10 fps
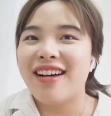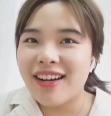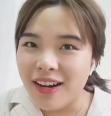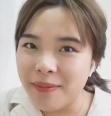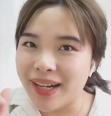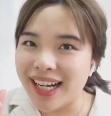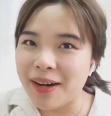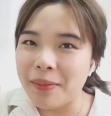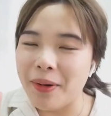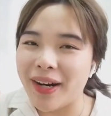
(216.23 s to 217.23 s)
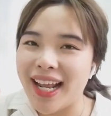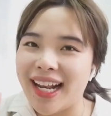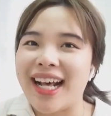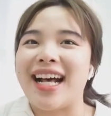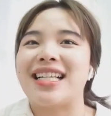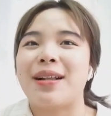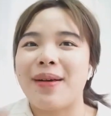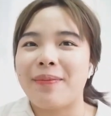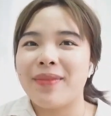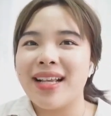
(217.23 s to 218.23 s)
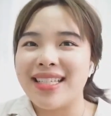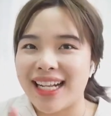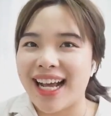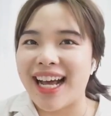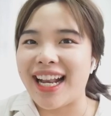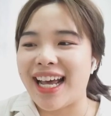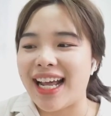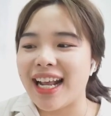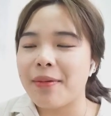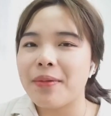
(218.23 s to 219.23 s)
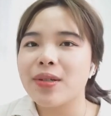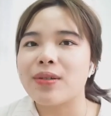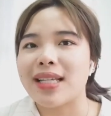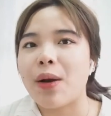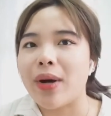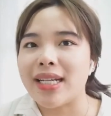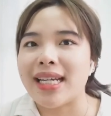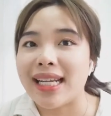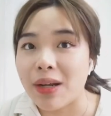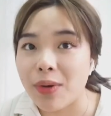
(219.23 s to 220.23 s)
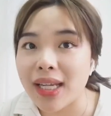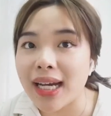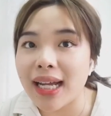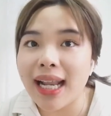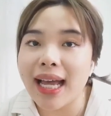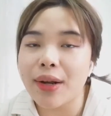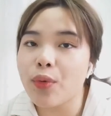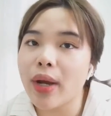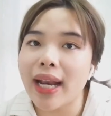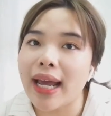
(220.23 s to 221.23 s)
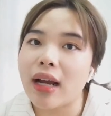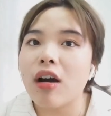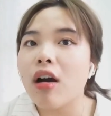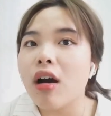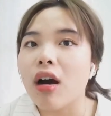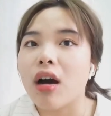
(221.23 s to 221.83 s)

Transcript: คอมเมนต์เข้ามาบอกได้นะคะสำหรับสินค้านะ ถ้าคุณผู้สนใจหวานทิ้งลิงก์ไว้ที่ข้างล่างด้วยนะ ก็